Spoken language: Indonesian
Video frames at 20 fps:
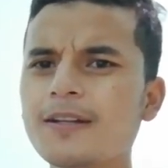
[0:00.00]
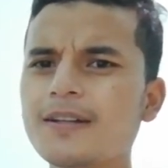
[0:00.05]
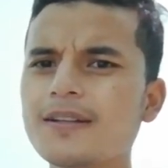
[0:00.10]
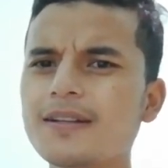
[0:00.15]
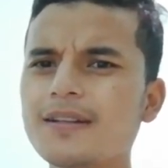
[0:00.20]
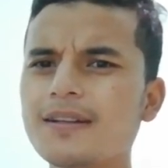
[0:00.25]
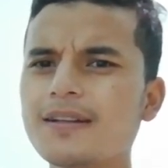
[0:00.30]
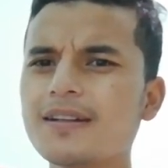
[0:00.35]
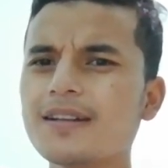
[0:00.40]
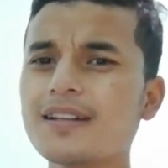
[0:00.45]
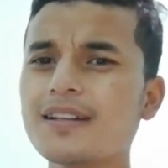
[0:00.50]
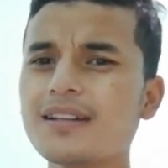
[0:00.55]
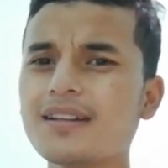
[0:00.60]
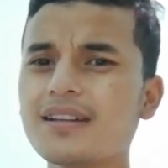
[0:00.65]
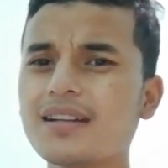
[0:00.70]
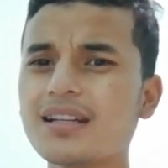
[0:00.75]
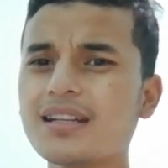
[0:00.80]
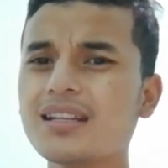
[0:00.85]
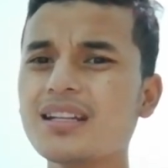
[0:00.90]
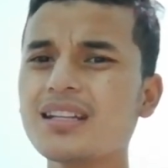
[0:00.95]
e,
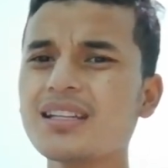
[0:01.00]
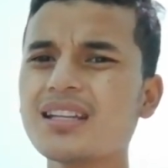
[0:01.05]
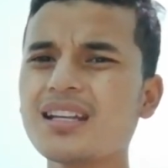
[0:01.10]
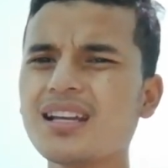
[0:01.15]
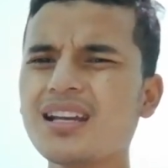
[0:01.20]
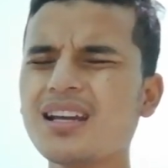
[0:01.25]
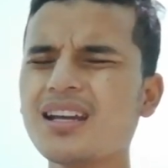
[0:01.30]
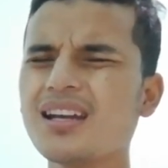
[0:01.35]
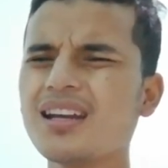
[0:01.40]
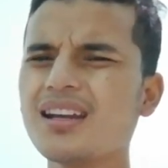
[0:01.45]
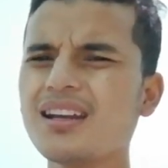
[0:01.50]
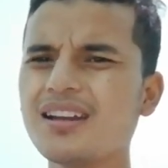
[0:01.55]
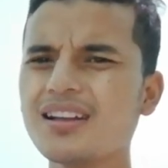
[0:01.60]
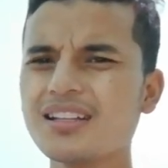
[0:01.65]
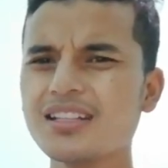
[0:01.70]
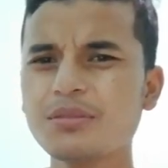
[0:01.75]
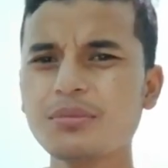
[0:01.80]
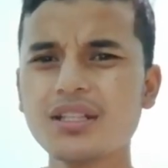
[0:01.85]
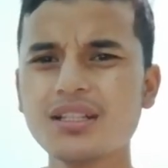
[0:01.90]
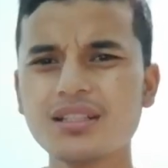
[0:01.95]
adanya
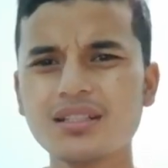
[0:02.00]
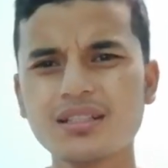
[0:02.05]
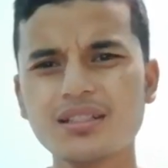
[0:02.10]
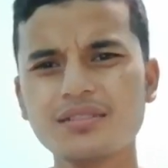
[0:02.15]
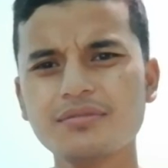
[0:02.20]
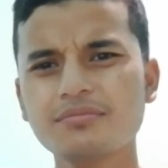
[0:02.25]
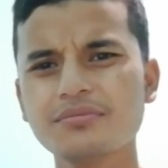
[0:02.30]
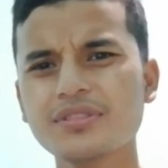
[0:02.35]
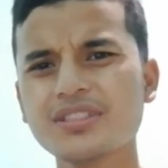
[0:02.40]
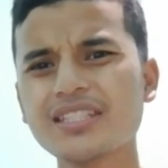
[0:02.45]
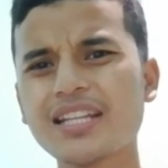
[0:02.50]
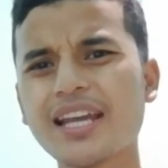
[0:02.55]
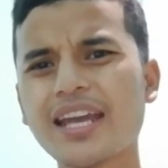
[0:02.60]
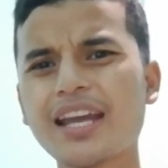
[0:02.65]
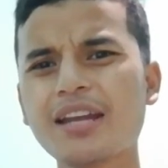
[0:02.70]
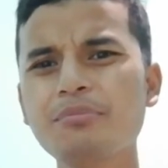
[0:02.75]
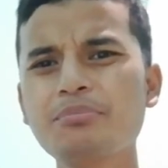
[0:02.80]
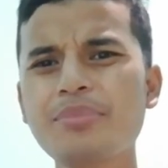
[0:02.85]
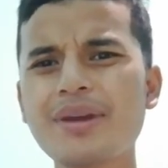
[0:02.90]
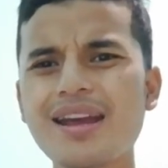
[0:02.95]
gimana ya check
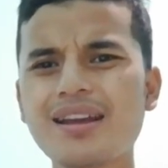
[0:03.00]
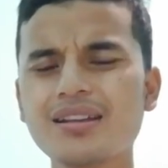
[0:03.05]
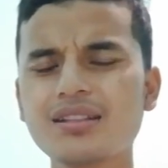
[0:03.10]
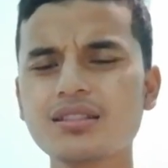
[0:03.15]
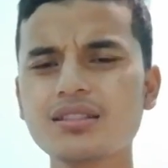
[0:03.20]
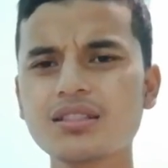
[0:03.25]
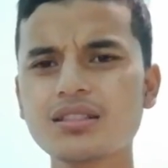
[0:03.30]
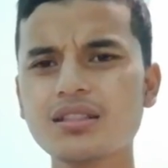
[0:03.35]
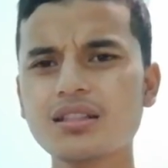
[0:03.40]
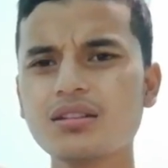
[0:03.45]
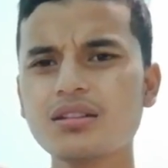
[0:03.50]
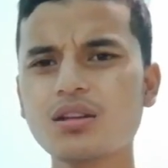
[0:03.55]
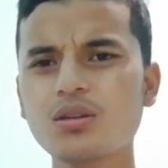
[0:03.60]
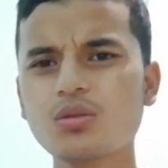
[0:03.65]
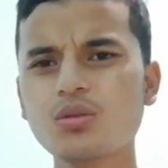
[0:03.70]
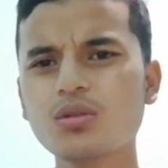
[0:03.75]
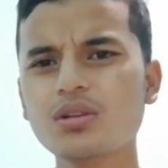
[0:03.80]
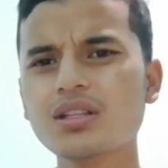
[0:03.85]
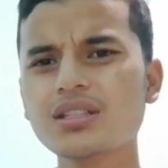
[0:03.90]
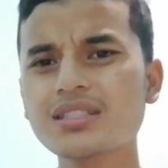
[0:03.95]
and balance
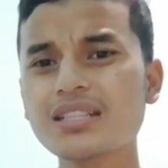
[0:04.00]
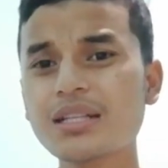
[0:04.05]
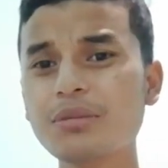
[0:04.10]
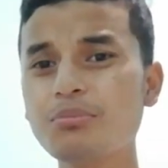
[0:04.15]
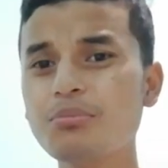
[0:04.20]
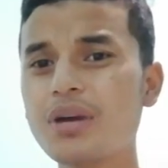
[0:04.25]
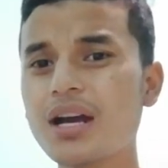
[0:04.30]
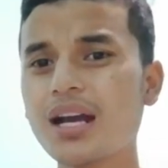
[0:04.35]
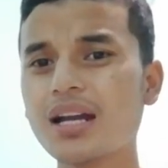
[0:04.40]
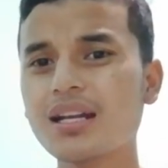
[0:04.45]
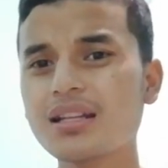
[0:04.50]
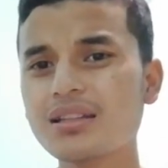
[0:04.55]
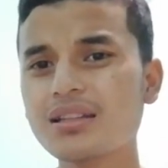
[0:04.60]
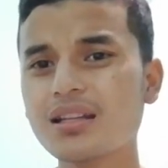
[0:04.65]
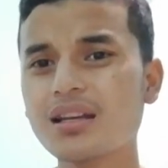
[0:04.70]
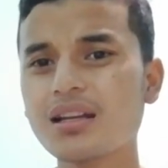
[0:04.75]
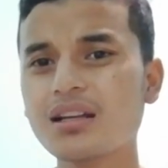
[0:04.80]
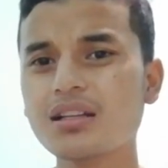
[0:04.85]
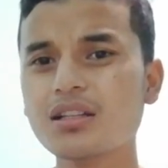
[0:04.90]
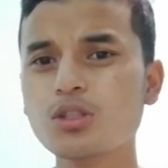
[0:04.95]
atau keseimbangan
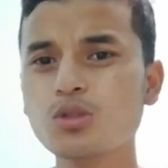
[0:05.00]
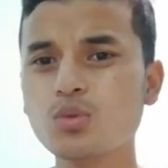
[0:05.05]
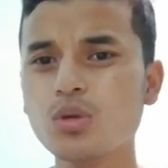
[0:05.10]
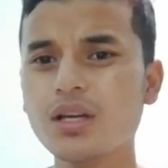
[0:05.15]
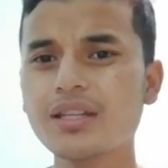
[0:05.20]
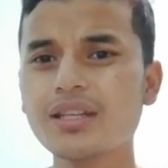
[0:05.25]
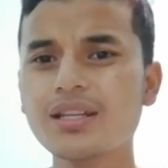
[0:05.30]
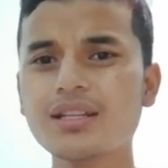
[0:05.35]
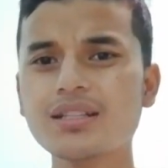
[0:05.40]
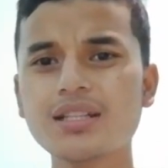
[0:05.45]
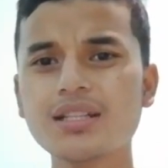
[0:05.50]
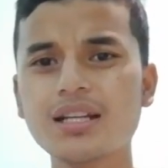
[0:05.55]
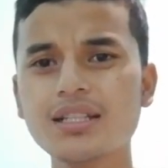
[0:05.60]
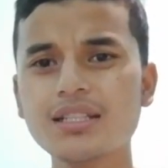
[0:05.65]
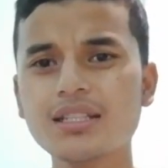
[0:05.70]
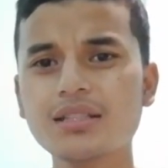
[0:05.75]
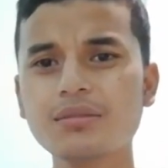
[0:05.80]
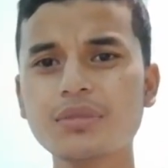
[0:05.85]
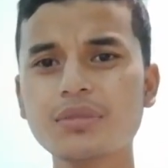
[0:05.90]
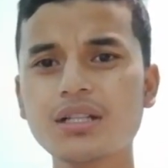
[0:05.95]
antara keduanya
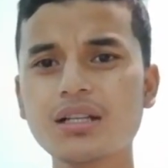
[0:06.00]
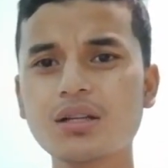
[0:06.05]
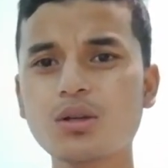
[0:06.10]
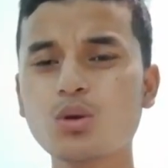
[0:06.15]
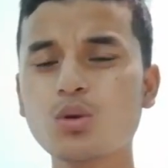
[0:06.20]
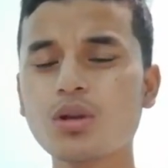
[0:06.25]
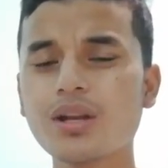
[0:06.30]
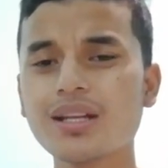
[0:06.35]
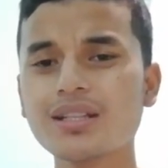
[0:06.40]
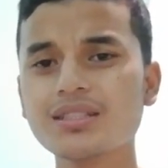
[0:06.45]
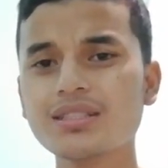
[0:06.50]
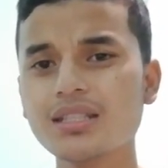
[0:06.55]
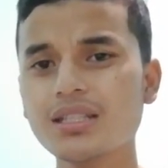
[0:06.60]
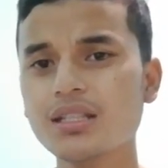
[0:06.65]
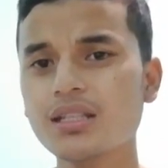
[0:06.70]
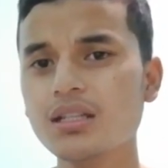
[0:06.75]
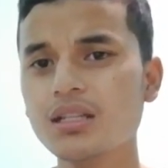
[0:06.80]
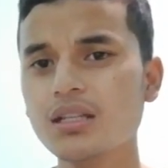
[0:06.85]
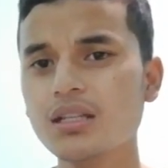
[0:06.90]
saling mengkoreksi